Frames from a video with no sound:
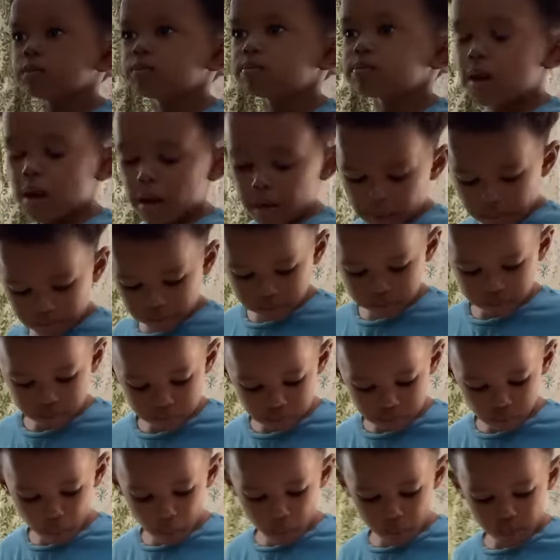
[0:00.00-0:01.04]
take pick up
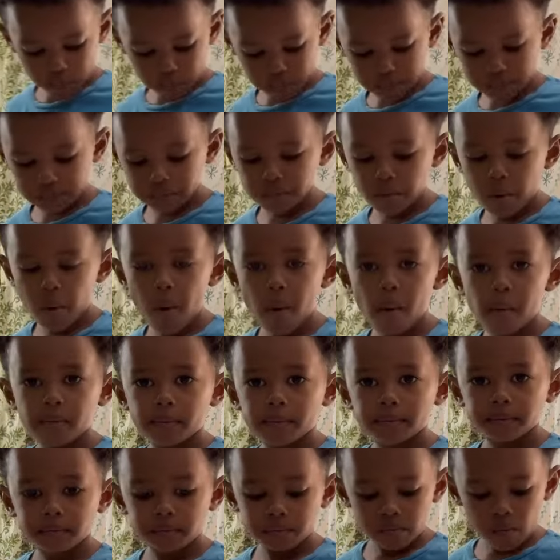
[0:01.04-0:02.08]
uh, ho, Chico.